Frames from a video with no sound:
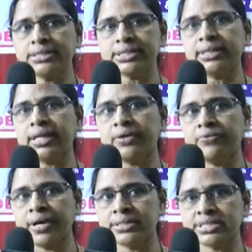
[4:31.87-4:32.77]
రీసెంట్
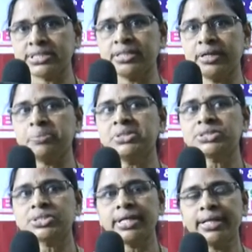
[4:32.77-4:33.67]
అడ్వాన్సెస్ ఇన్
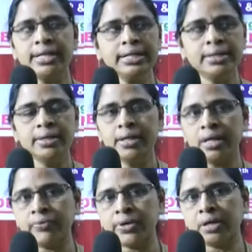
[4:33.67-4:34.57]
కెమిస్ట్రీ అండ్
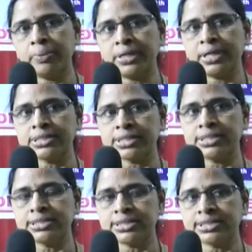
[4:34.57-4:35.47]
ఎన్విరాన్మెంటల్
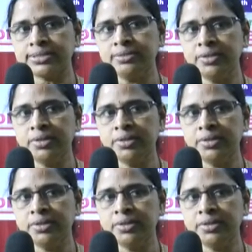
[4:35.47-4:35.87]
సైన్సెస్